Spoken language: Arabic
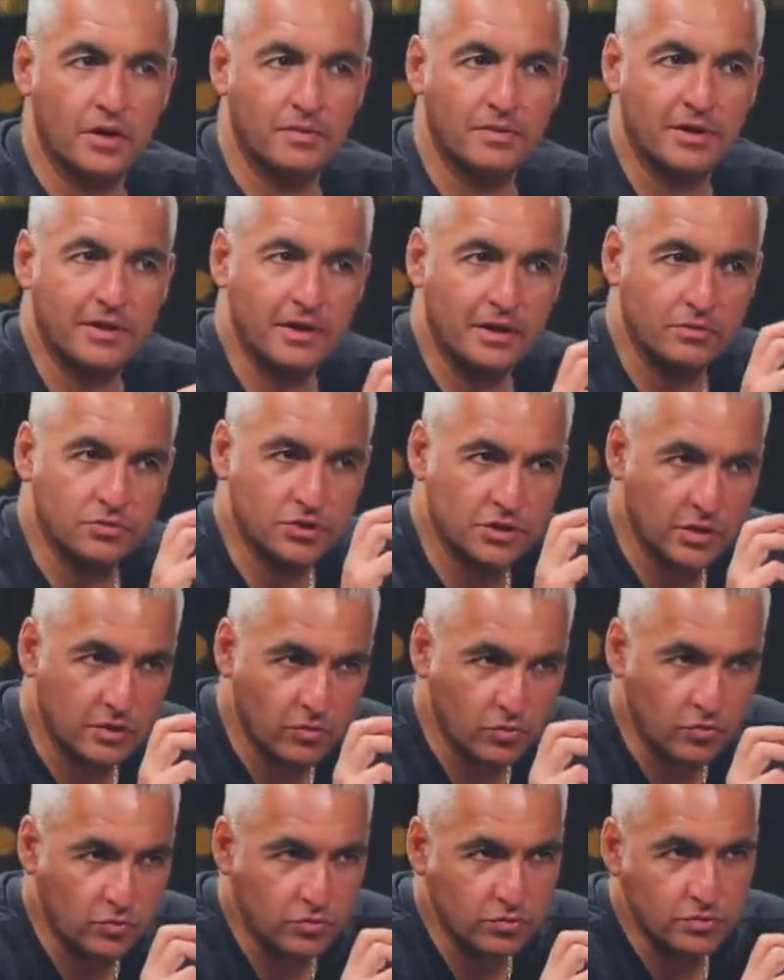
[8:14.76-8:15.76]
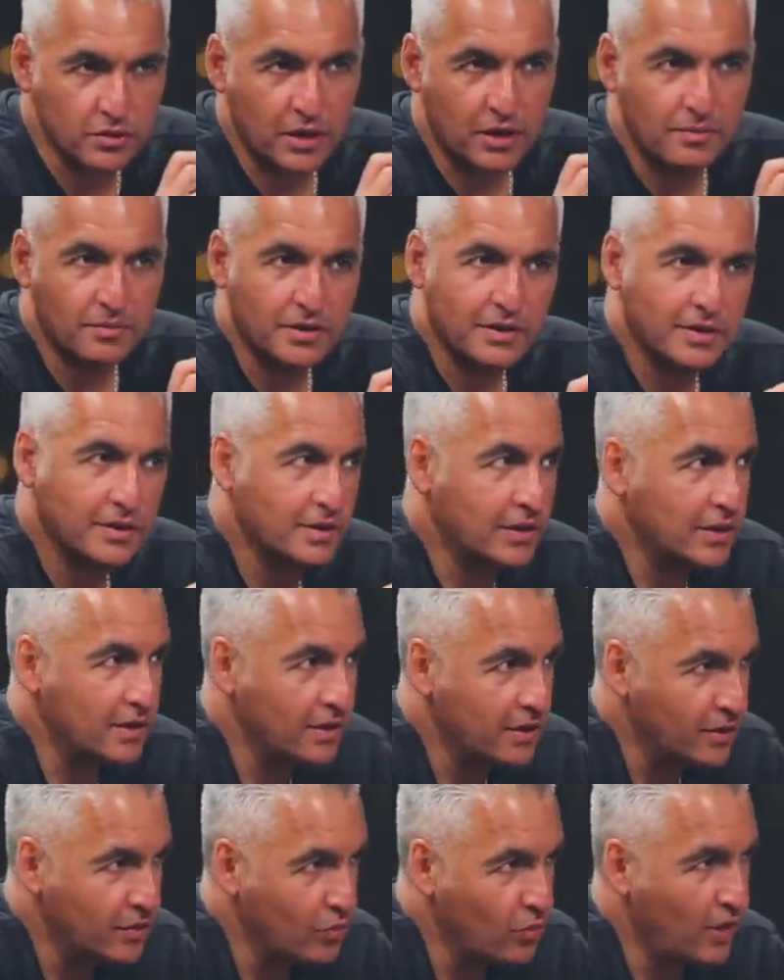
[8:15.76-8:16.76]
وعامل دوشه وعامل كده
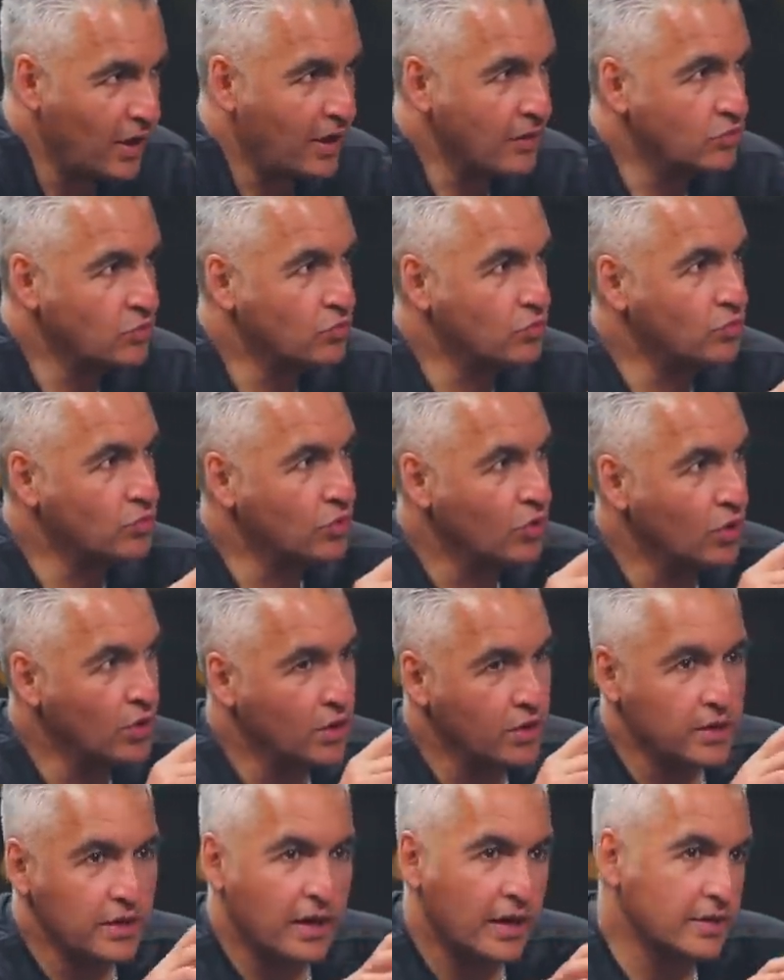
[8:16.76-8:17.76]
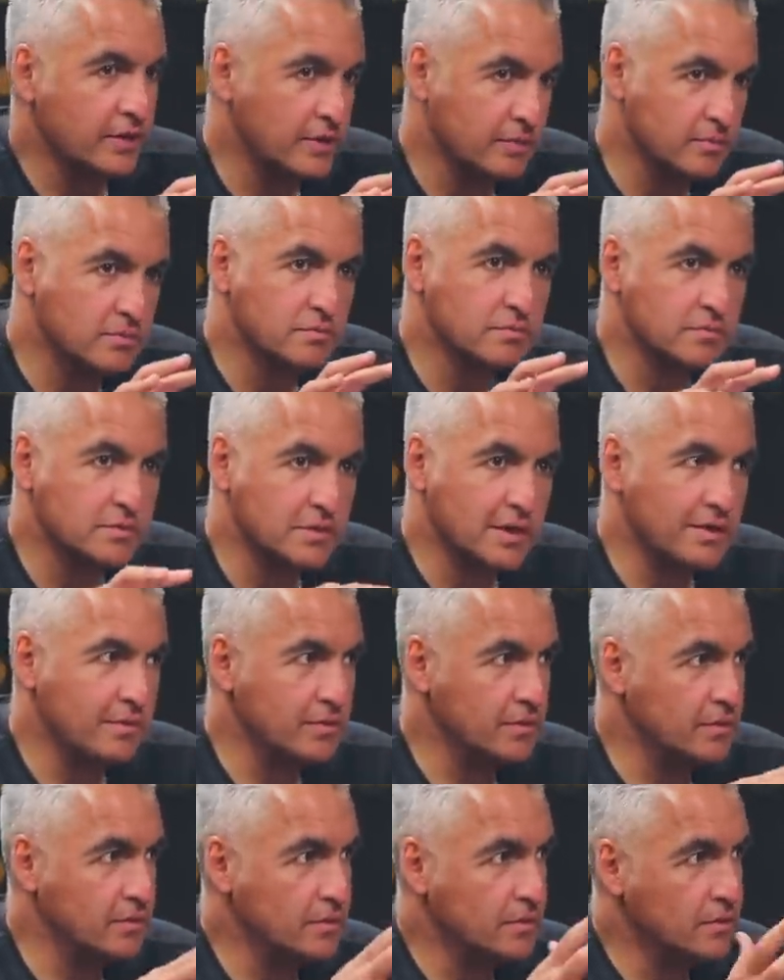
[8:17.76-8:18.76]
لوحده يعني هو
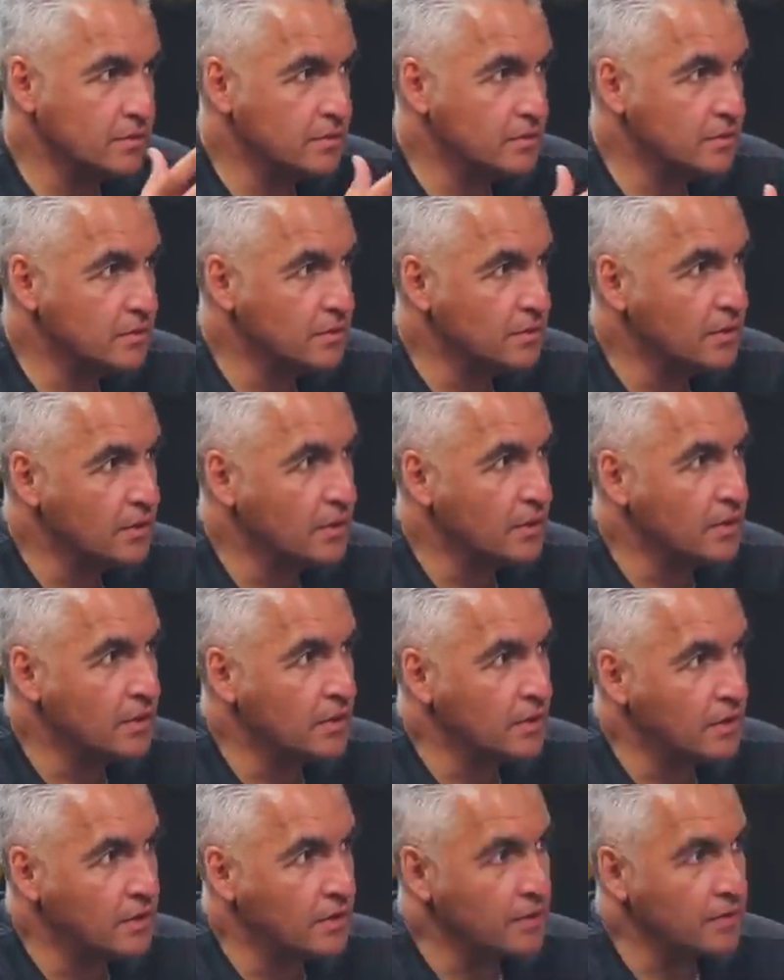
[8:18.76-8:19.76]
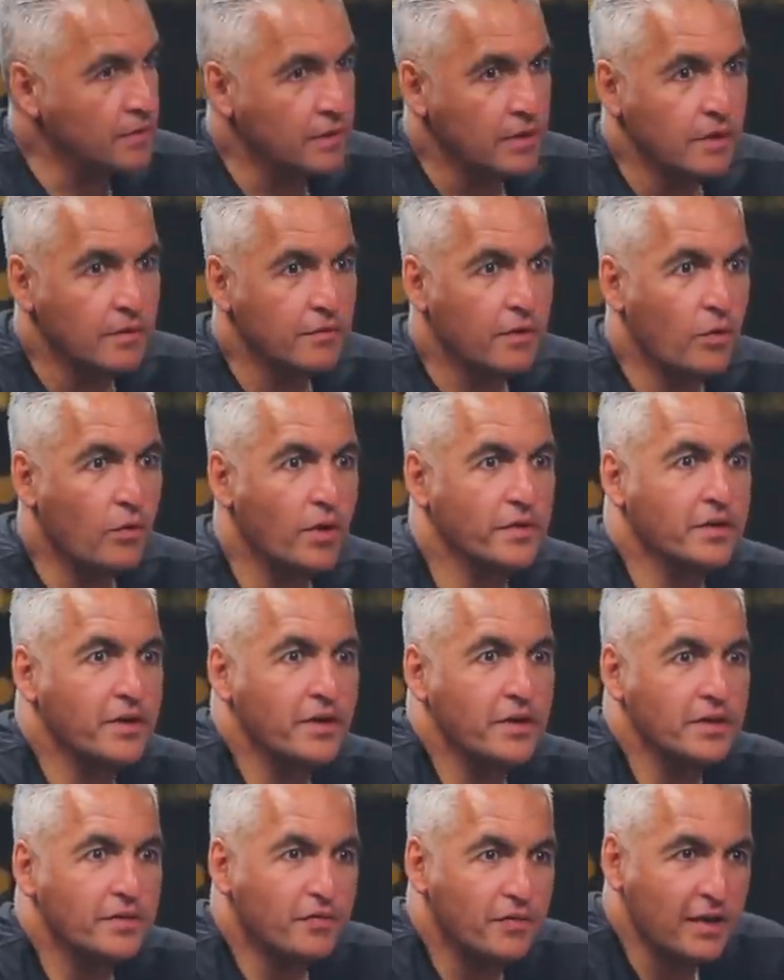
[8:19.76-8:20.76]
عمل مشاكل مع اللعيبه على فكره طلع
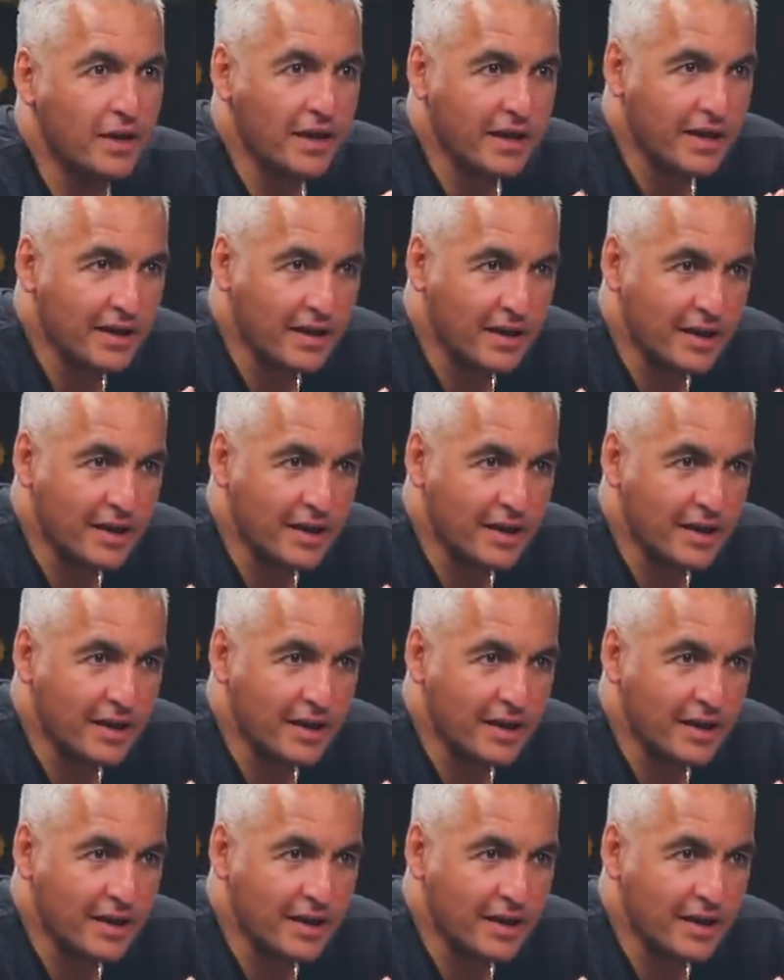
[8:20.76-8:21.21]
فواضح ان في الاخر